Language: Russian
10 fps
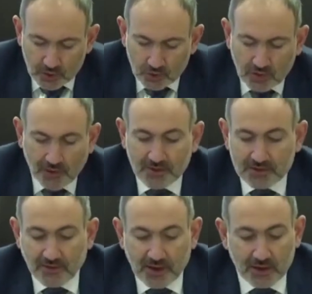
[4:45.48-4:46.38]
С
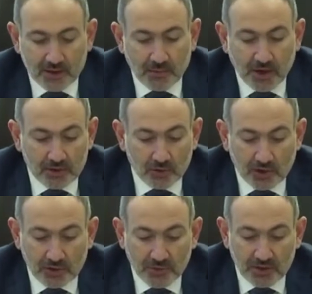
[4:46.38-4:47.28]
удовлетворением
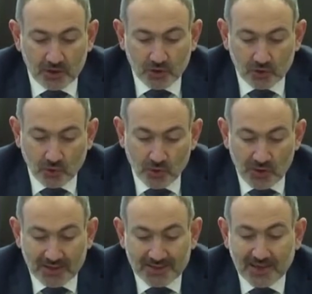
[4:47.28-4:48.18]
хочу отметить,
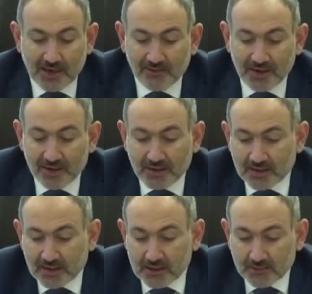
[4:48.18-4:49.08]
что
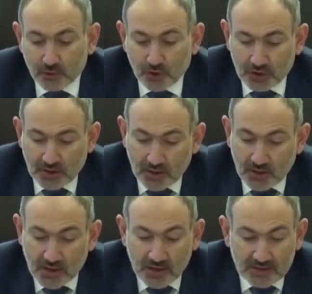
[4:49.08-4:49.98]
заявление
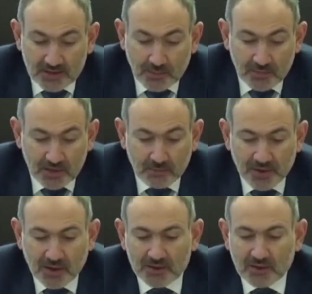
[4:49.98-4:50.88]
созвучно тем
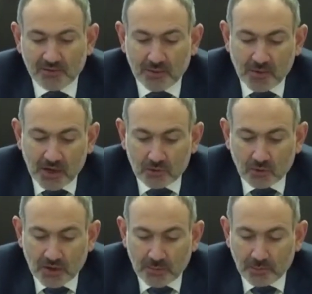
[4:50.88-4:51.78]
императивам,
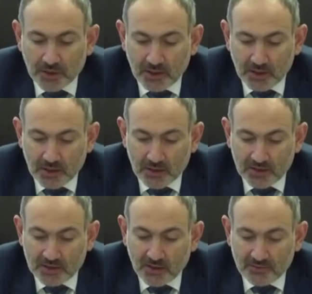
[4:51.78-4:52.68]
которые были
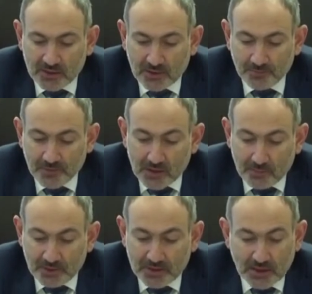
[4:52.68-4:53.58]
недавно
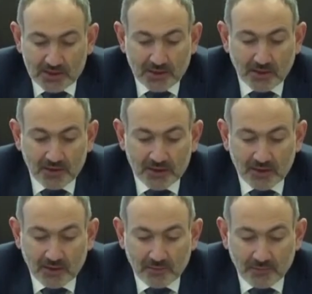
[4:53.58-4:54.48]

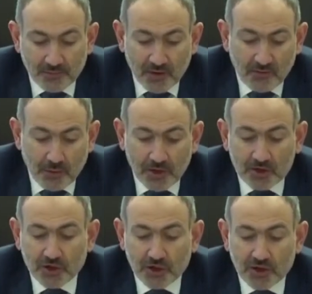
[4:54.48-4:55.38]
предоставленные в
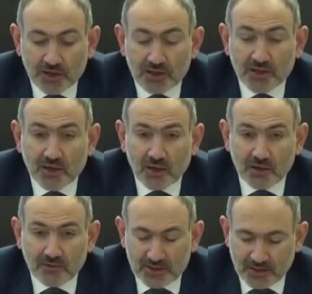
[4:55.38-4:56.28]
обращении
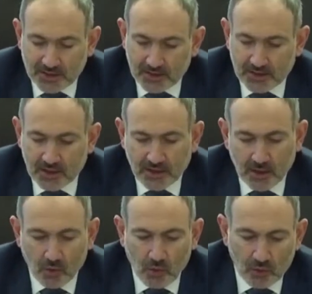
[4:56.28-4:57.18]
Генерального
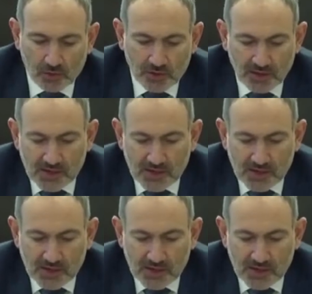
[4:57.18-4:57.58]
секретаря ООН.